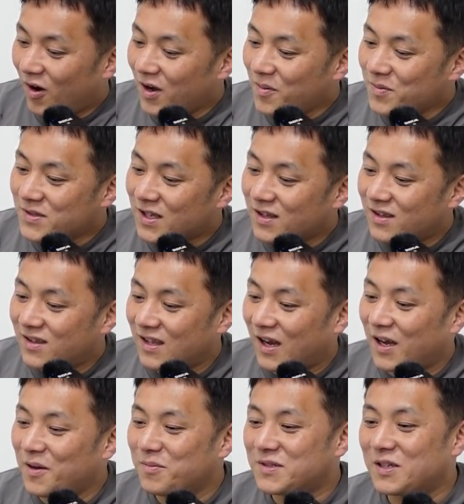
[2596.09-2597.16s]
やぶさって、
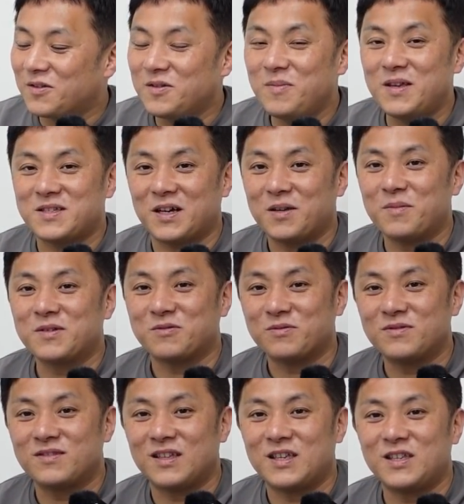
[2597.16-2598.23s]
はやぶさのイメージありますっ
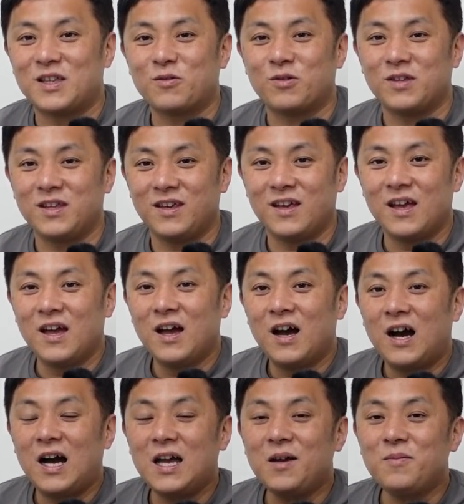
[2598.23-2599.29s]
て聞いたときに、
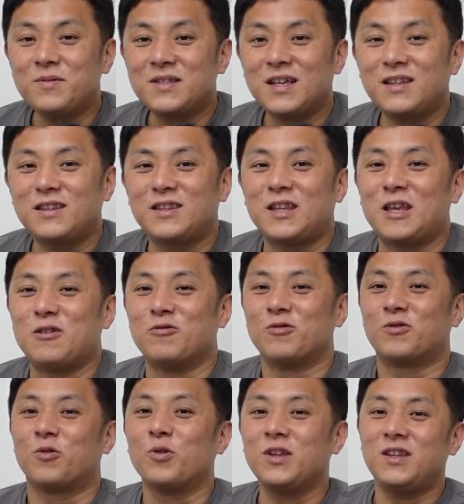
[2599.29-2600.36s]
はやぶさってい
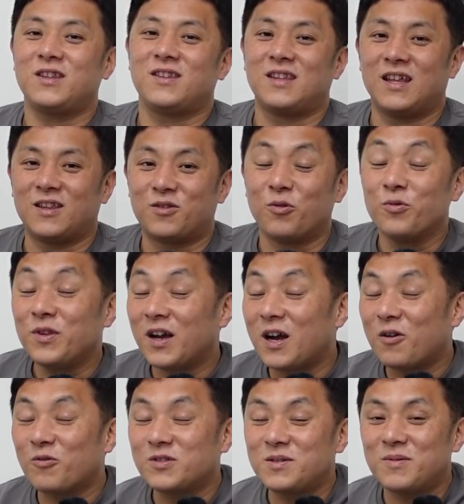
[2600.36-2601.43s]
う鳥ってどんな
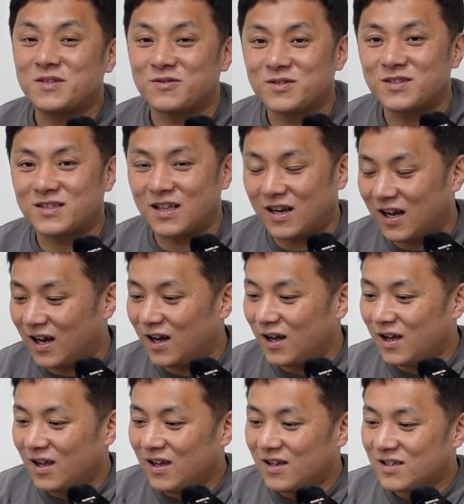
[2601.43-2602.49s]
格好してますっつったら、
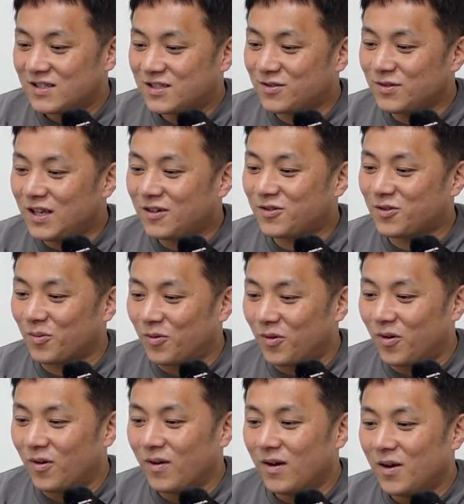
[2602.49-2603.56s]
少なくと
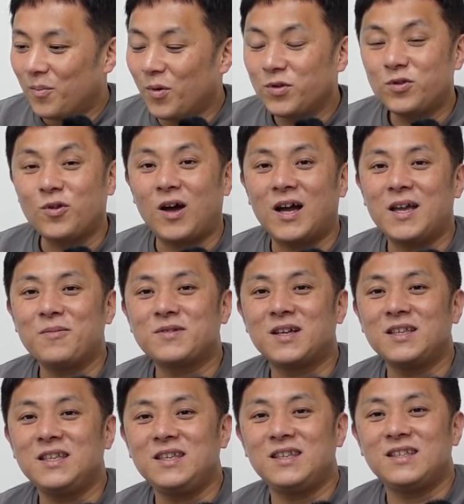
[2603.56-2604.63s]
も、もっとはやぶさ
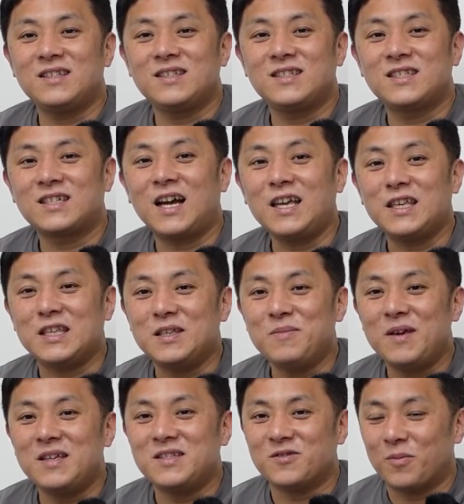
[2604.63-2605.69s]
に近い
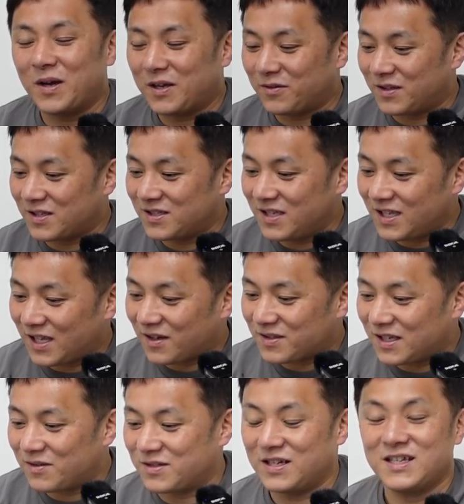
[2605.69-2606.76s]
イメージのバイクってすげえたく
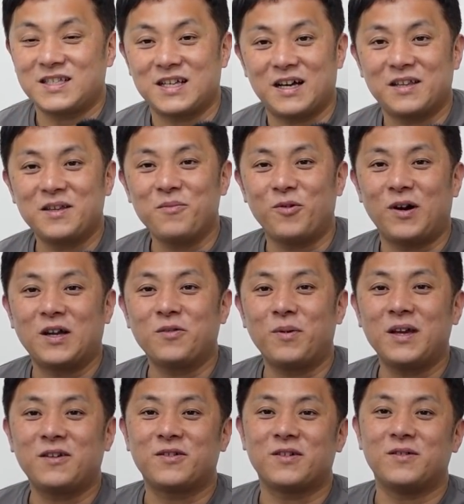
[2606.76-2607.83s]
さんあるじゃないですか。でもあの
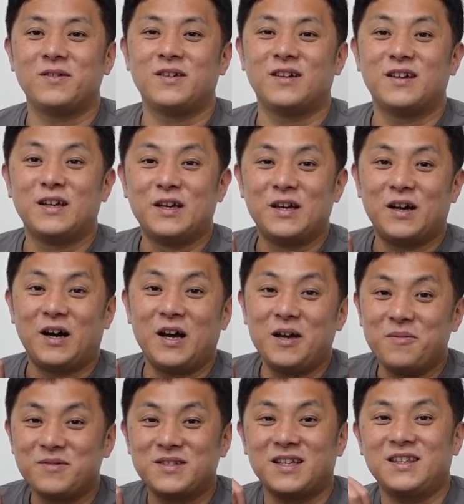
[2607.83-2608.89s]
バイク、は
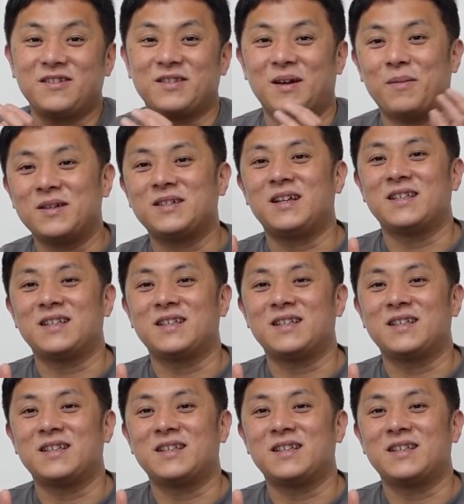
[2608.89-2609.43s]
やぶさっていう名前じゃ